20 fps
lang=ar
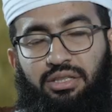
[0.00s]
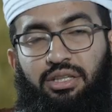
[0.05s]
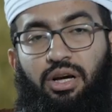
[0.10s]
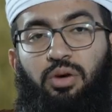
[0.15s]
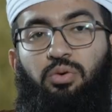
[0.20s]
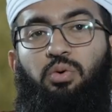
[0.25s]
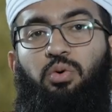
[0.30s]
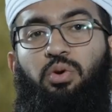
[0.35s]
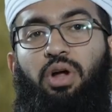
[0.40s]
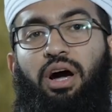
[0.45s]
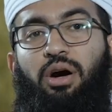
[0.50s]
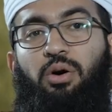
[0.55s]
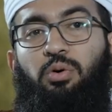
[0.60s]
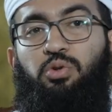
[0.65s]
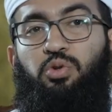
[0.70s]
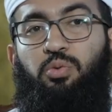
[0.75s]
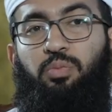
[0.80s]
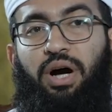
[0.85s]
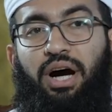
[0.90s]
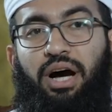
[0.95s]
يقول الحق
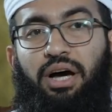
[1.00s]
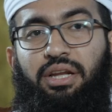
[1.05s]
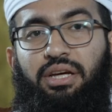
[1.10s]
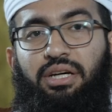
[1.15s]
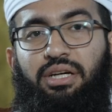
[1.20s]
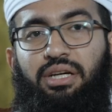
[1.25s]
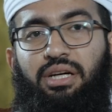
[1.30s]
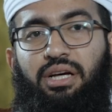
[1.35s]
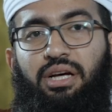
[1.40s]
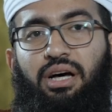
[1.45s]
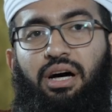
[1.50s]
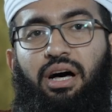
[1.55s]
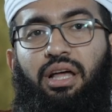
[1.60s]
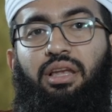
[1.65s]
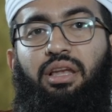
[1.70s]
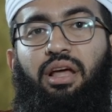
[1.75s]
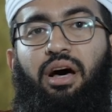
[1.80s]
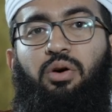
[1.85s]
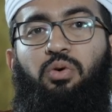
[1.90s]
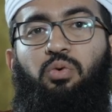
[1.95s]
سبحانه
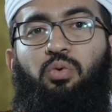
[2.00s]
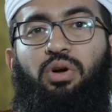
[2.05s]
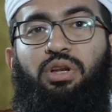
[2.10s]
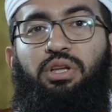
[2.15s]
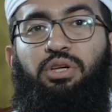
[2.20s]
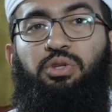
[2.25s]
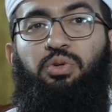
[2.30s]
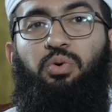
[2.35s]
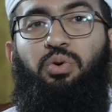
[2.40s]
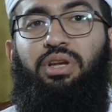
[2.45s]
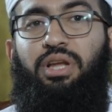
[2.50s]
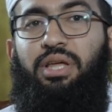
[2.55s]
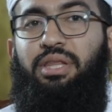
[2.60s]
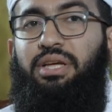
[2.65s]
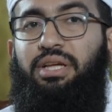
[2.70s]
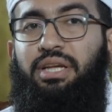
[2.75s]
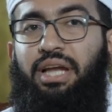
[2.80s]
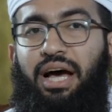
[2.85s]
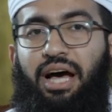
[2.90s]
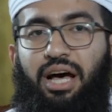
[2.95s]
الله ولي
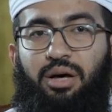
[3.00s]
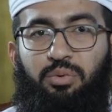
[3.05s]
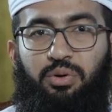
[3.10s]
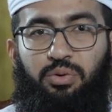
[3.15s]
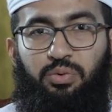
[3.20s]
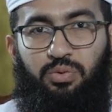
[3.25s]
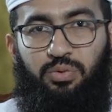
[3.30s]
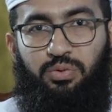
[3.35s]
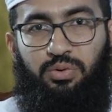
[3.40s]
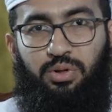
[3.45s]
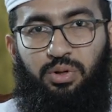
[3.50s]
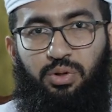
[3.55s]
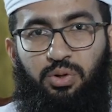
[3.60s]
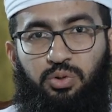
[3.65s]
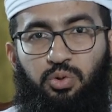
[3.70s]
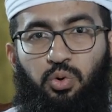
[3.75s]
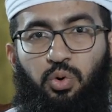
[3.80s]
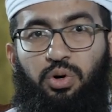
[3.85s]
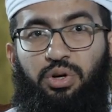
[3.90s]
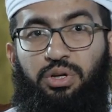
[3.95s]
الذين امنوا
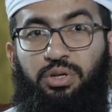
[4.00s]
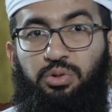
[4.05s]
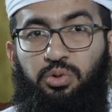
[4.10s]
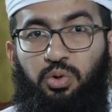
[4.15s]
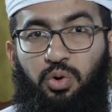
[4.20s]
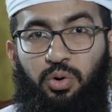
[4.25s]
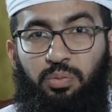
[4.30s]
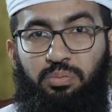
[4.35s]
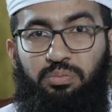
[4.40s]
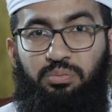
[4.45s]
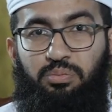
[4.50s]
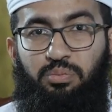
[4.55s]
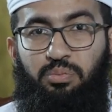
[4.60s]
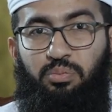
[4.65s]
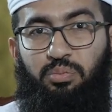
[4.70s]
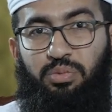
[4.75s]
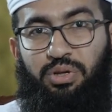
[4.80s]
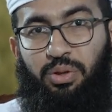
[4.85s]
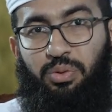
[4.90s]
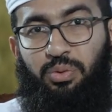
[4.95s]
يخرجهم
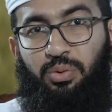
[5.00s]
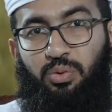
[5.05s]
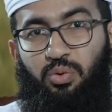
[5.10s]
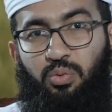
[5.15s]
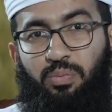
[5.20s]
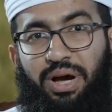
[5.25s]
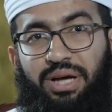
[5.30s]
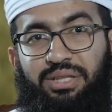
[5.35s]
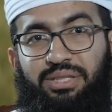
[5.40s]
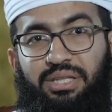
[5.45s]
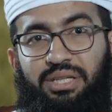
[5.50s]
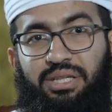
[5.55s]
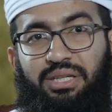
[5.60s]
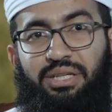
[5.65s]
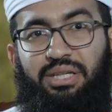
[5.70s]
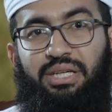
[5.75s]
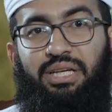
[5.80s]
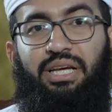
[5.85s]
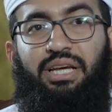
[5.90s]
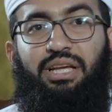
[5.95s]
من الظلمات
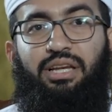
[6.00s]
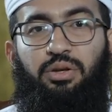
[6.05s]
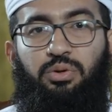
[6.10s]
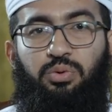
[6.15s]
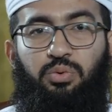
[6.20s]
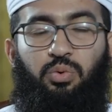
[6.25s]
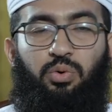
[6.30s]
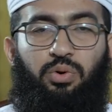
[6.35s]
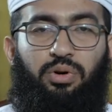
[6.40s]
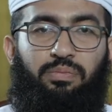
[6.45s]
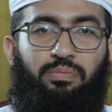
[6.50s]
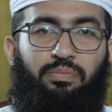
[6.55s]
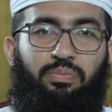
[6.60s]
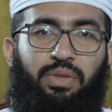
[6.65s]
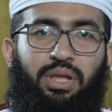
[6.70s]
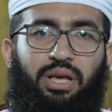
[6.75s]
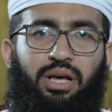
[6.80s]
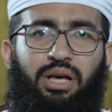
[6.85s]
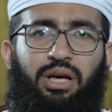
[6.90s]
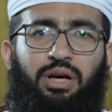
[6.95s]
إلى النور
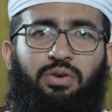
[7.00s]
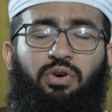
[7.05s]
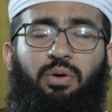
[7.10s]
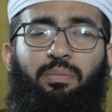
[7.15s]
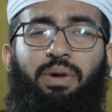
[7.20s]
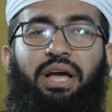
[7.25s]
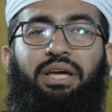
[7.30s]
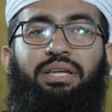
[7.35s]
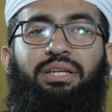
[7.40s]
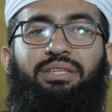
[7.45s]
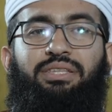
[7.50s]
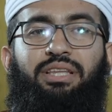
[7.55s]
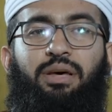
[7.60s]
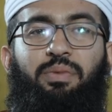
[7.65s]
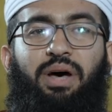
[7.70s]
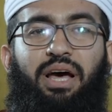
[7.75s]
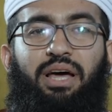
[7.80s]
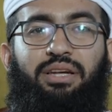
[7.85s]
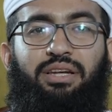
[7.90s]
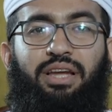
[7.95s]
فما إن
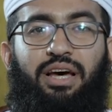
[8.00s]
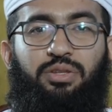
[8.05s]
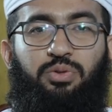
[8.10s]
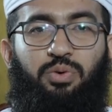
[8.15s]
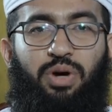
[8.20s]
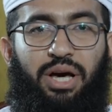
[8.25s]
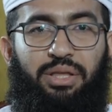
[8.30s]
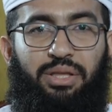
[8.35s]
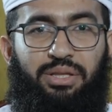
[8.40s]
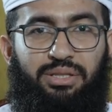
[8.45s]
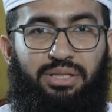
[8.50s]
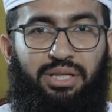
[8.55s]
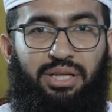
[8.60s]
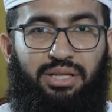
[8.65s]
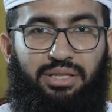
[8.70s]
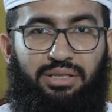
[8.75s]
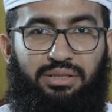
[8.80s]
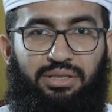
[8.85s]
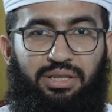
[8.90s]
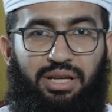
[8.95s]
اتبع الناس هذا
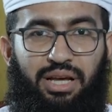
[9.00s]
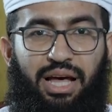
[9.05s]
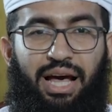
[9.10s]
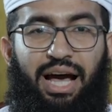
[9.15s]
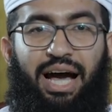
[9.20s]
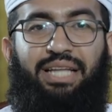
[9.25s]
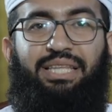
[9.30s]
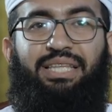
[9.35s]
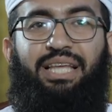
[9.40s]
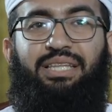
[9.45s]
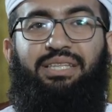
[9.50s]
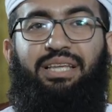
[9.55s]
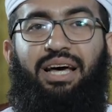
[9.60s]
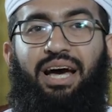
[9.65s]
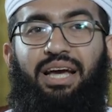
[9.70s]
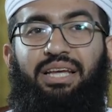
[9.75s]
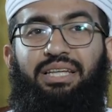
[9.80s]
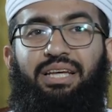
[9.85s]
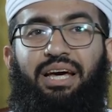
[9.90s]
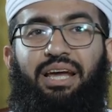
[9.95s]
الدين حتى
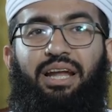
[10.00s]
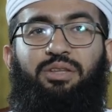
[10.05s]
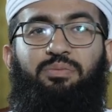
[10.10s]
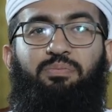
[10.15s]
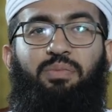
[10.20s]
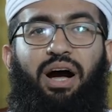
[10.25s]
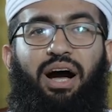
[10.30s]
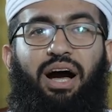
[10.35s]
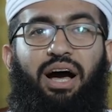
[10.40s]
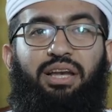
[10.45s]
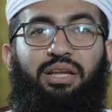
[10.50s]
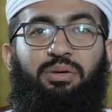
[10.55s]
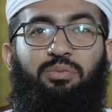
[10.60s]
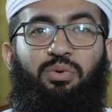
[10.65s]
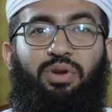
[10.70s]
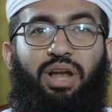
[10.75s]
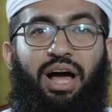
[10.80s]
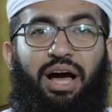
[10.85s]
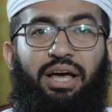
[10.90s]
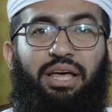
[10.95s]
تغيرت
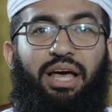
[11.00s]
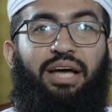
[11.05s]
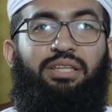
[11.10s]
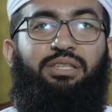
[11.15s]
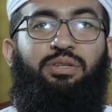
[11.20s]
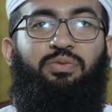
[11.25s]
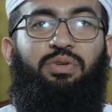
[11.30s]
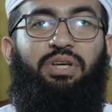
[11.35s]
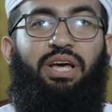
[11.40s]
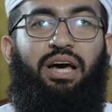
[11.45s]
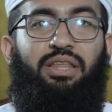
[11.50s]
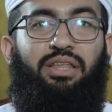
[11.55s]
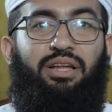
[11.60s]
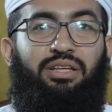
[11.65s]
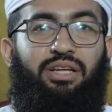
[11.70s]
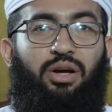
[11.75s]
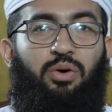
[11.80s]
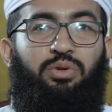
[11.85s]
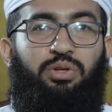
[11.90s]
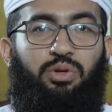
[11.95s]
معالم الحياة في هذا
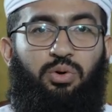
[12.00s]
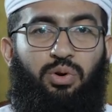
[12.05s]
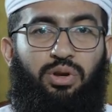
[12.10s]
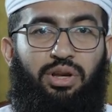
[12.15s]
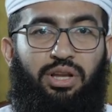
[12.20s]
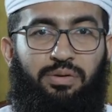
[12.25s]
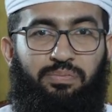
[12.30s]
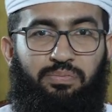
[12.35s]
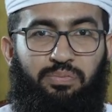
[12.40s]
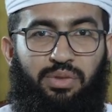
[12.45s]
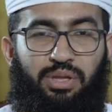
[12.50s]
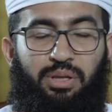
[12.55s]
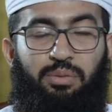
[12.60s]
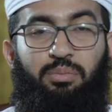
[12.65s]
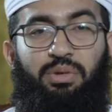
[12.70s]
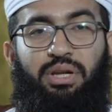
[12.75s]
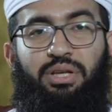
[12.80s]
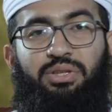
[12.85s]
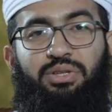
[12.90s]
الكون كله من